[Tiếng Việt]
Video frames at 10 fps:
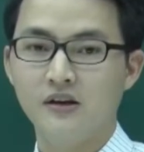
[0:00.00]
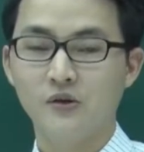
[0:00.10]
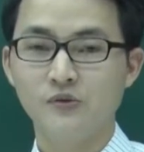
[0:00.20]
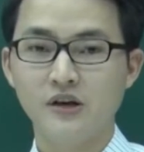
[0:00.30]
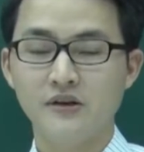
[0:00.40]

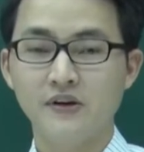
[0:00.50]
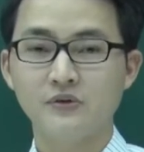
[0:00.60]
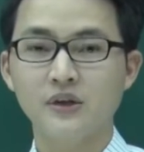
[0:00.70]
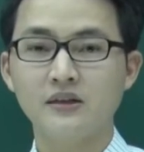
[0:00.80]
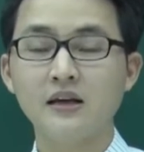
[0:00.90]
Được chưa? Như vậy
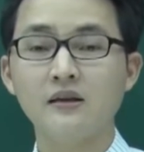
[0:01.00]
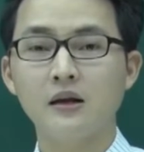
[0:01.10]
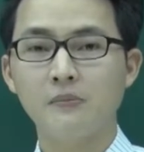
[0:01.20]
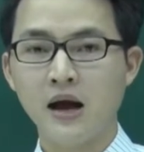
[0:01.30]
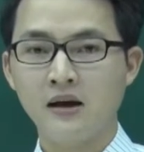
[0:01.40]
chúng ta tách ra
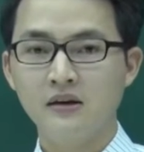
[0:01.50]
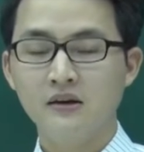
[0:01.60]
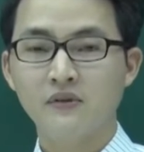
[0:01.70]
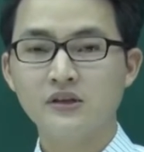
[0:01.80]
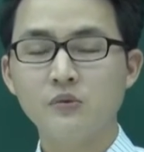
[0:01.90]
làm ba.
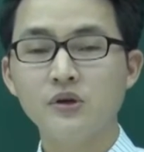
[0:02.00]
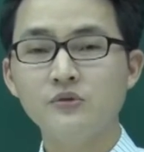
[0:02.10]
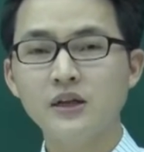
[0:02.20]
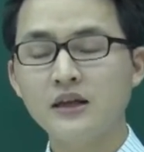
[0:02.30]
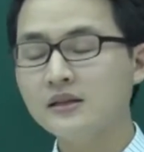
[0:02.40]
Và sau khi
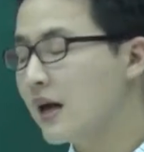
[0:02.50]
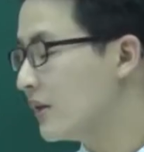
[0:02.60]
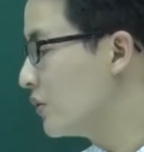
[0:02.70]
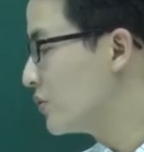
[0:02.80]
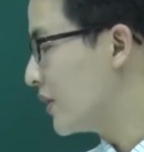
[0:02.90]
chúng ta tách
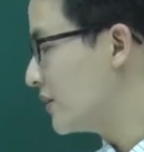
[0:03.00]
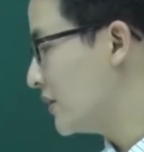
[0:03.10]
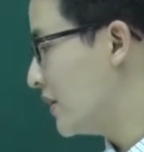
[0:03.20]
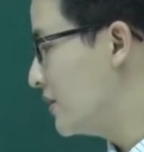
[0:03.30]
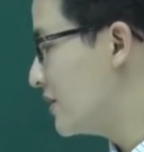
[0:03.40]
ra rồi chúng ta
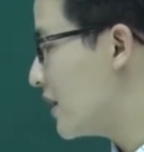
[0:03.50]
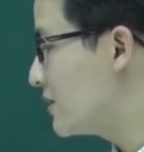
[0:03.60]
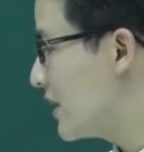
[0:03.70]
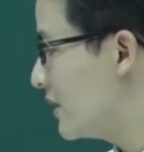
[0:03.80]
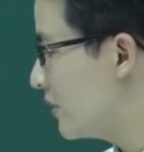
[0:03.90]
sẽ thấy rất là
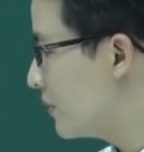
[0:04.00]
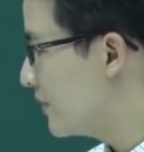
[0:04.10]
dễ thôi,